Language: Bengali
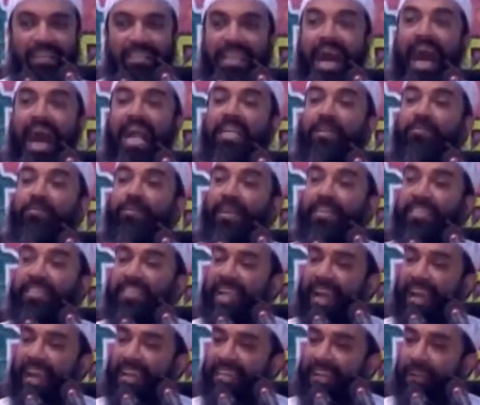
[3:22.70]
থার্টি ফার্স্ট
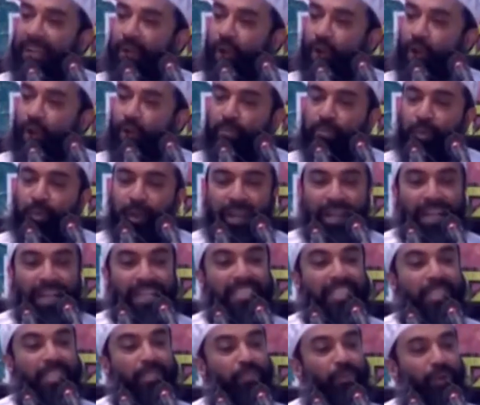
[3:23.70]
নাইটে গরম পড়ে না
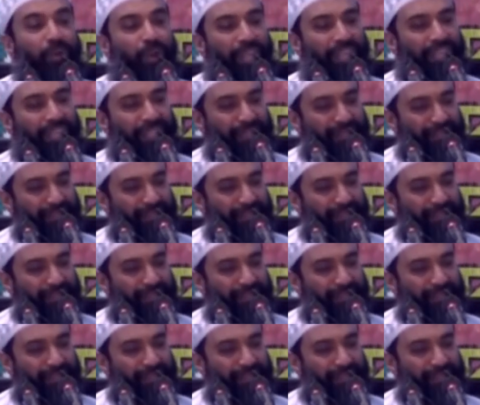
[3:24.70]
শীত পড়ে